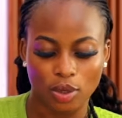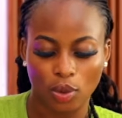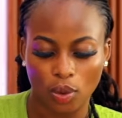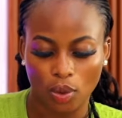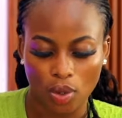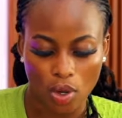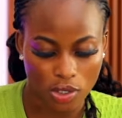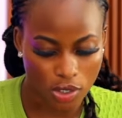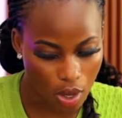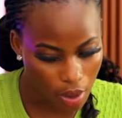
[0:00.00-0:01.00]
sont
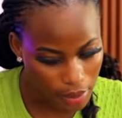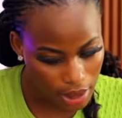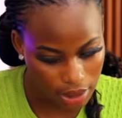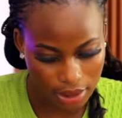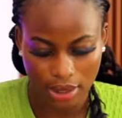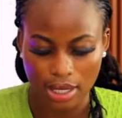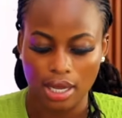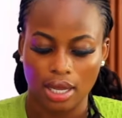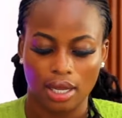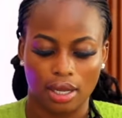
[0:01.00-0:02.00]
ensemble.
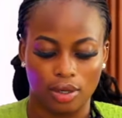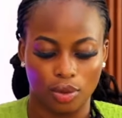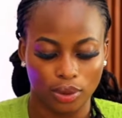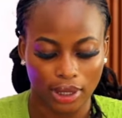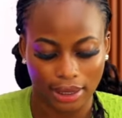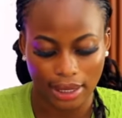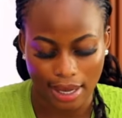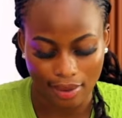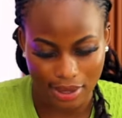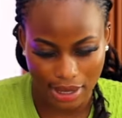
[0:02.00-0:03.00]
Mhm. L'autre
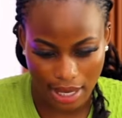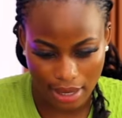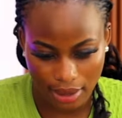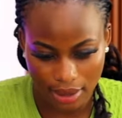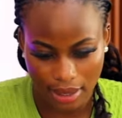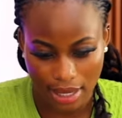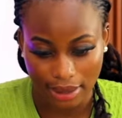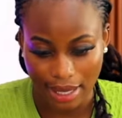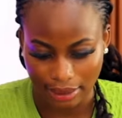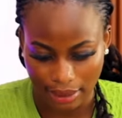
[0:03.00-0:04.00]
était enceinte,
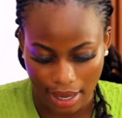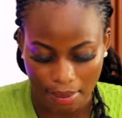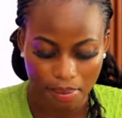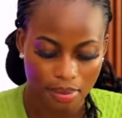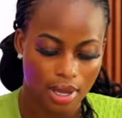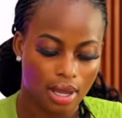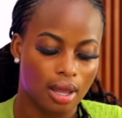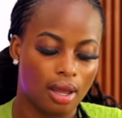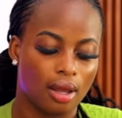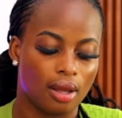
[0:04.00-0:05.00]
elle était à terme.
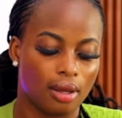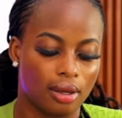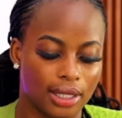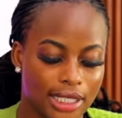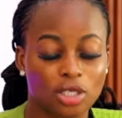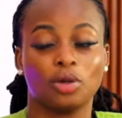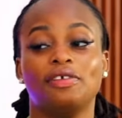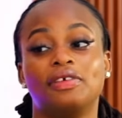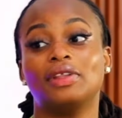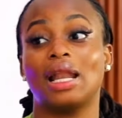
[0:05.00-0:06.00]
Euh, ils sont,
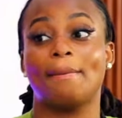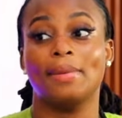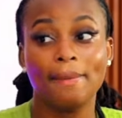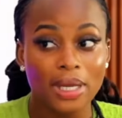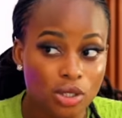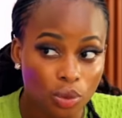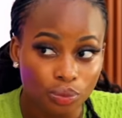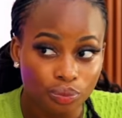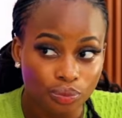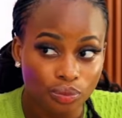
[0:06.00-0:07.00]
ils vivent dans la même
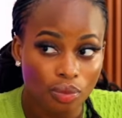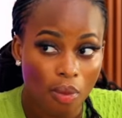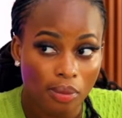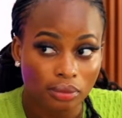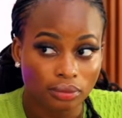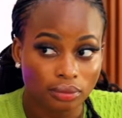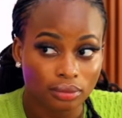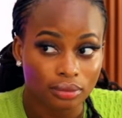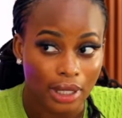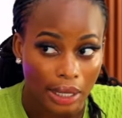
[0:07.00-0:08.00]
maison.
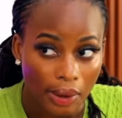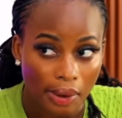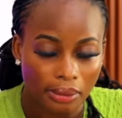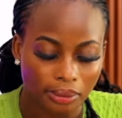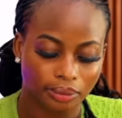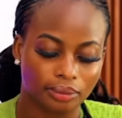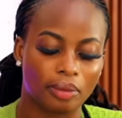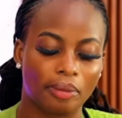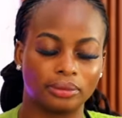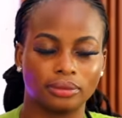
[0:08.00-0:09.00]
D'accord? OK.
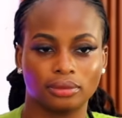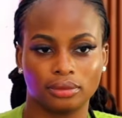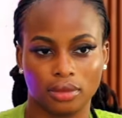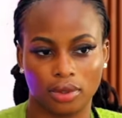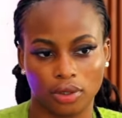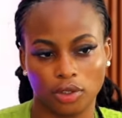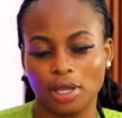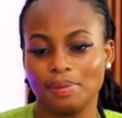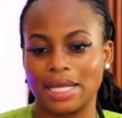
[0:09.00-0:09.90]
Antoine